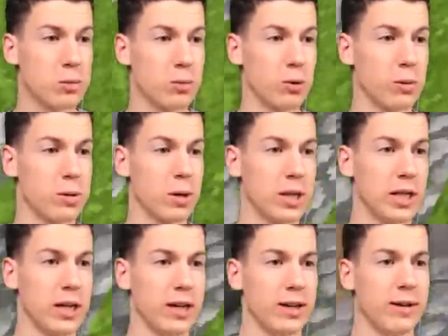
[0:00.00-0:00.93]
сейчас будет,
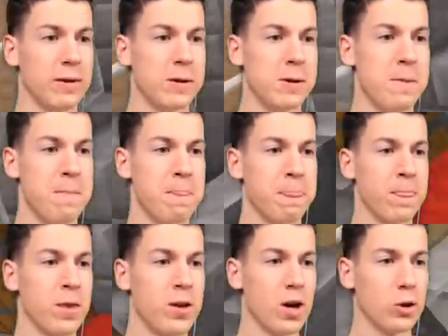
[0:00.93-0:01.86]
смотри!
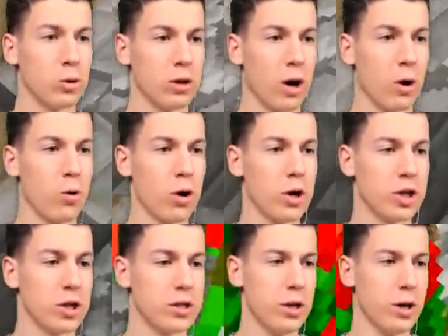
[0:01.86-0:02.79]
Я тут такое сейчас